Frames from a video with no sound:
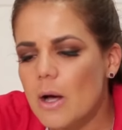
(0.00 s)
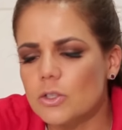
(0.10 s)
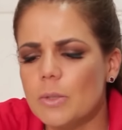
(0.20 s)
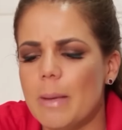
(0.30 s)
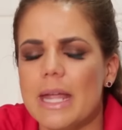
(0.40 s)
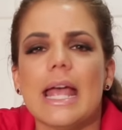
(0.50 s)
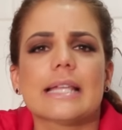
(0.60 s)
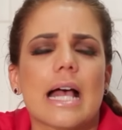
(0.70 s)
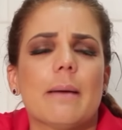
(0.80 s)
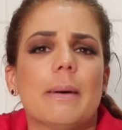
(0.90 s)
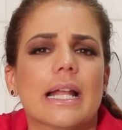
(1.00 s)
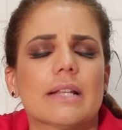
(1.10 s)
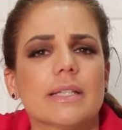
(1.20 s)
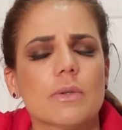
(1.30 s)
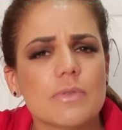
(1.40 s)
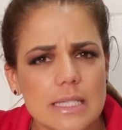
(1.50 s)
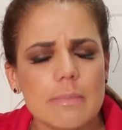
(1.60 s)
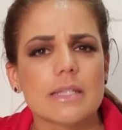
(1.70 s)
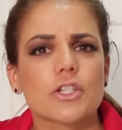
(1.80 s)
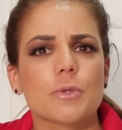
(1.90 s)
Bom, tudo bem. Essa rabanada vai ter que
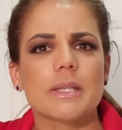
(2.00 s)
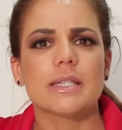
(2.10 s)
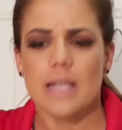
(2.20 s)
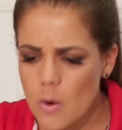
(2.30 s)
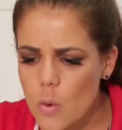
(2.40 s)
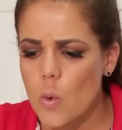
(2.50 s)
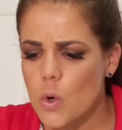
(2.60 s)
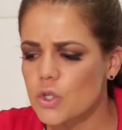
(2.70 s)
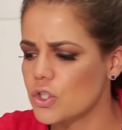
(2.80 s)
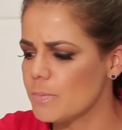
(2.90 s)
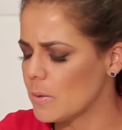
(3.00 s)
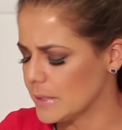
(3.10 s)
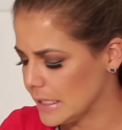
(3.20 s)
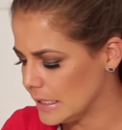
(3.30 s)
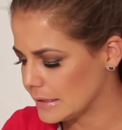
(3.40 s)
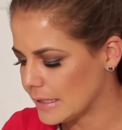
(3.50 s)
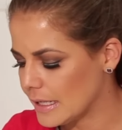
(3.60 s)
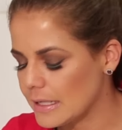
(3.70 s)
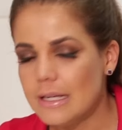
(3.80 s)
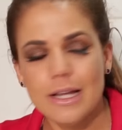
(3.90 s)
ser mais especial com gosto de baunilha,
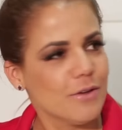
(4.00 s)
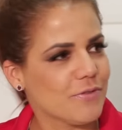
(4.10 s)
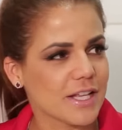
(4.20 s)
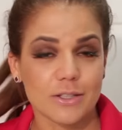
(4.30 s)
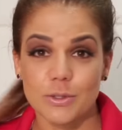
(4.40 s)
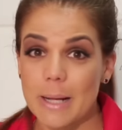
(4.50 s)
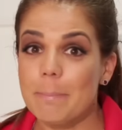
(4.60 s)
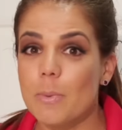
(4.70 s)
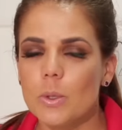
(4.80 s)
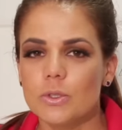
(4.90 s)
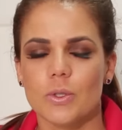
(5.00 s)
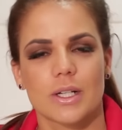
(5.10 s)
tá? Fernando tá p...